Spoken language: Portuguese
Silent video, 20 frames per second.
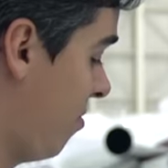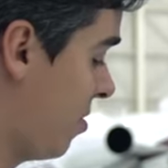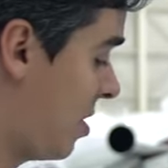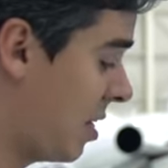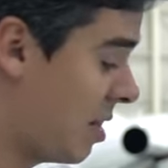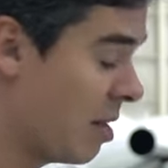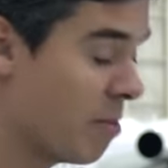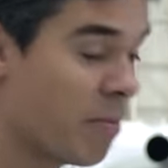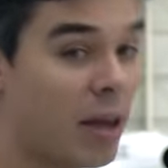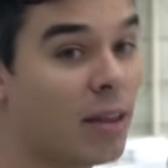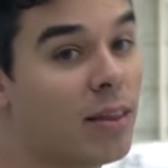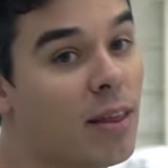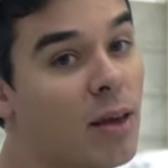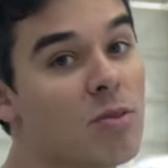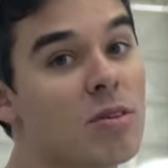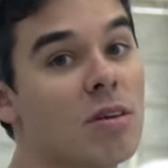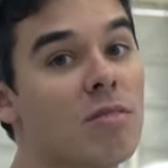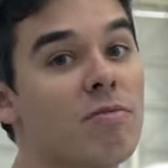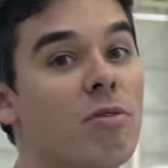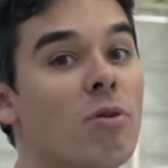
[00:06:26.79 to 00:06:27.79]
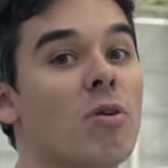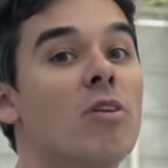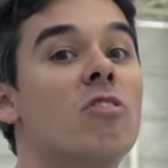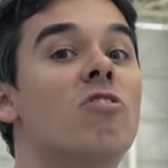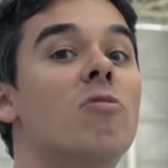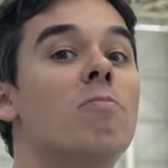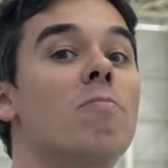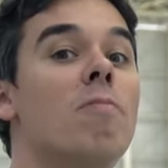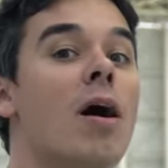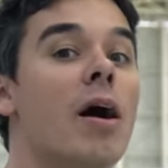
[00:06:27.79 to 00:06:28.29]
Você também tem os
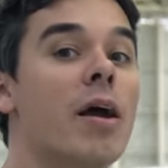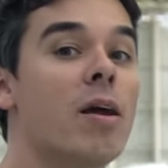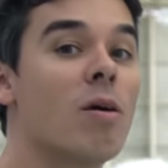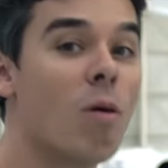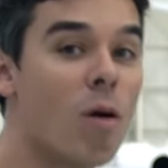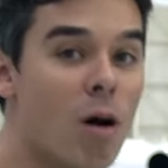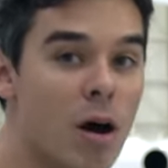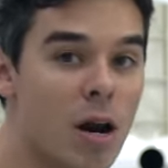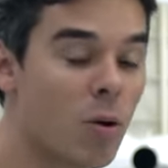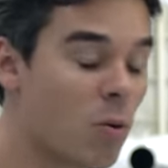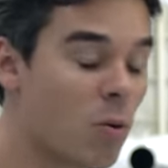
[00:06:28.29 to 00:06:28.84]
aviões de maior